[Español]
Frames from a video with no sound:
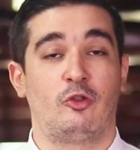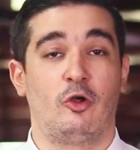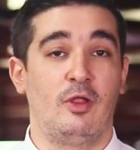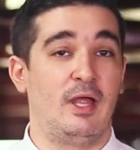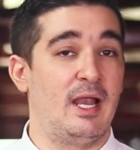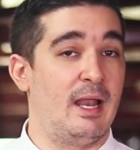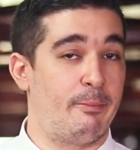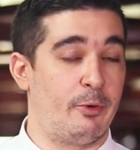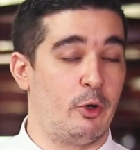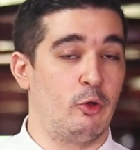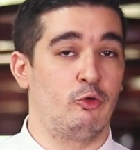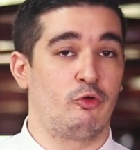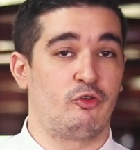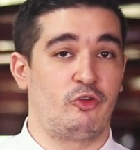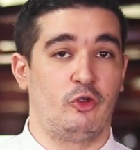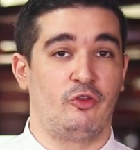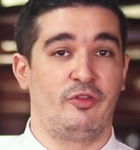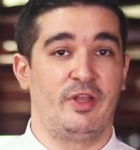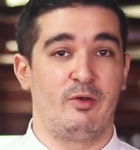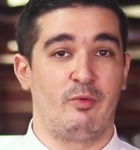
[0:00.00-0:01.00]
toda la
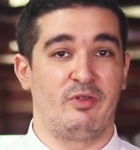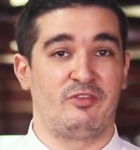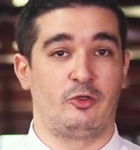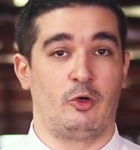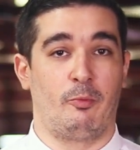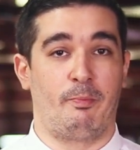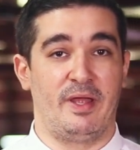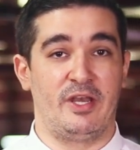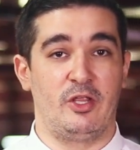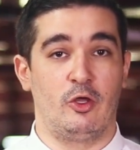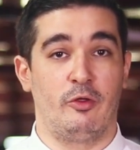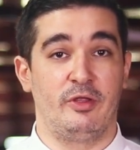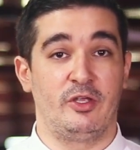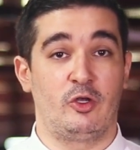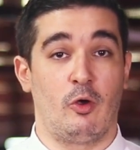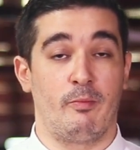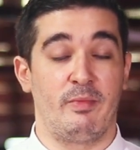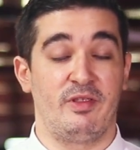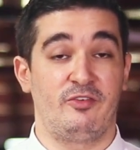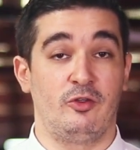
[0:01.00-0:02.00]
producción de nuestro
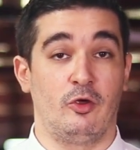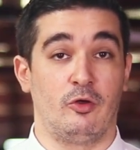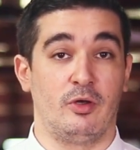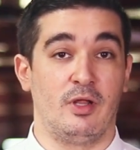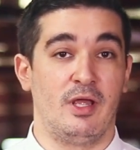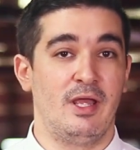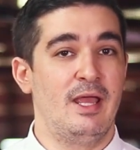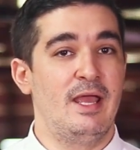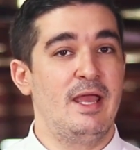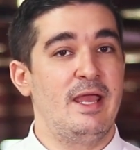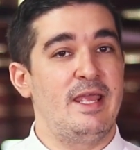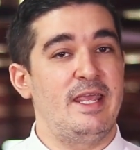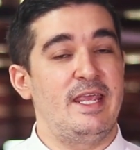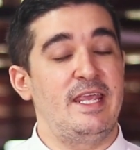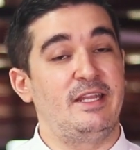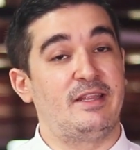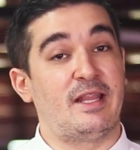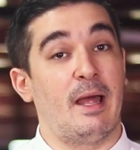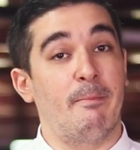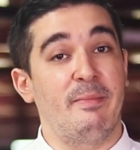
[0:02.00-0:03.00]
periódico Misión
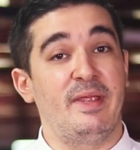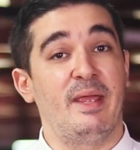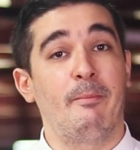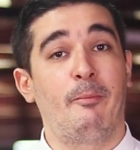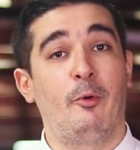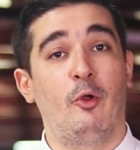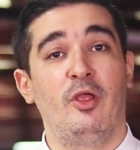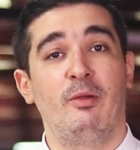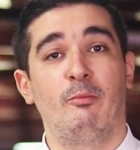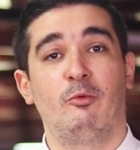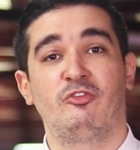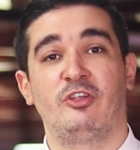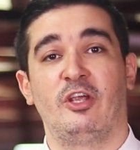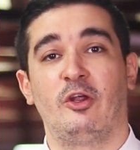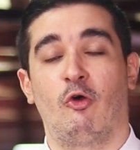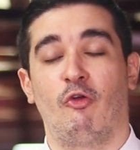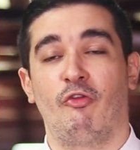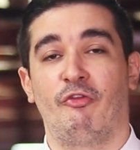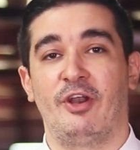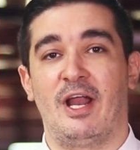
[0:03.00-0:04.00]
y también podemos
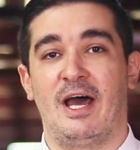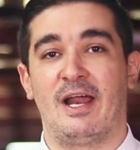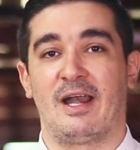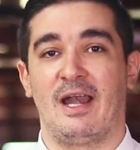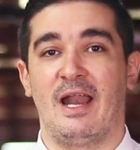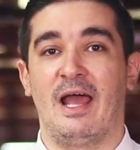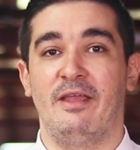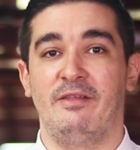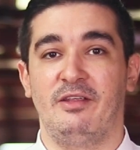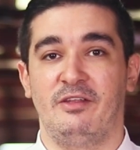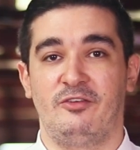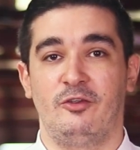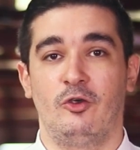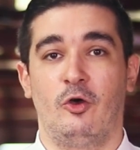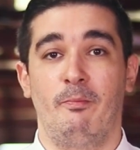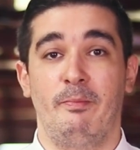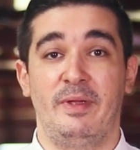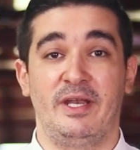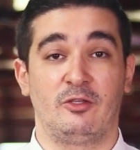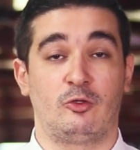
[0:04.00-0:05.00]
encontrar la
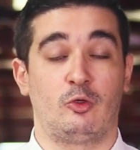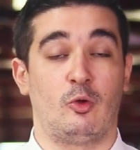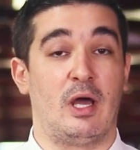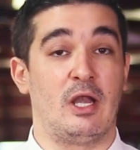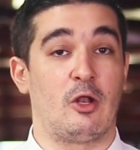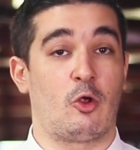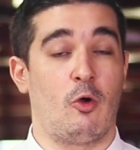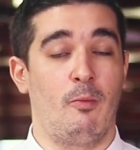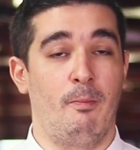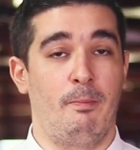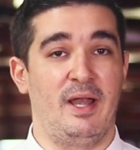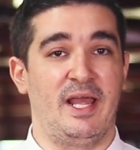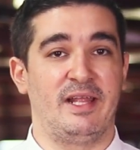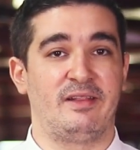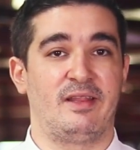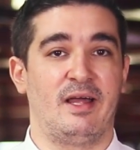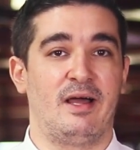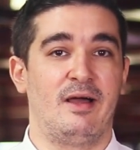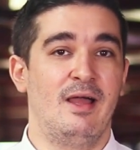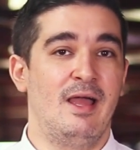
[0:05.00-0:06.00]
edición virtual
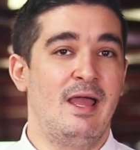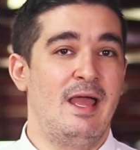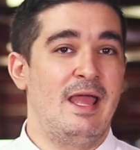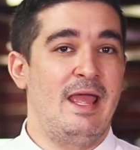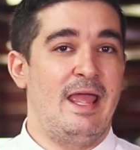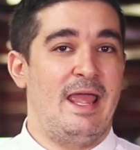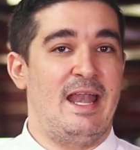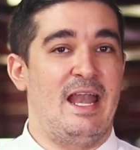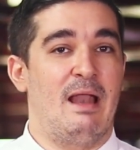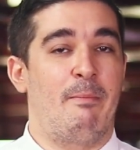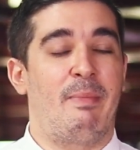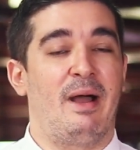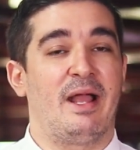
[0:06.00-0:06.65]
completa en la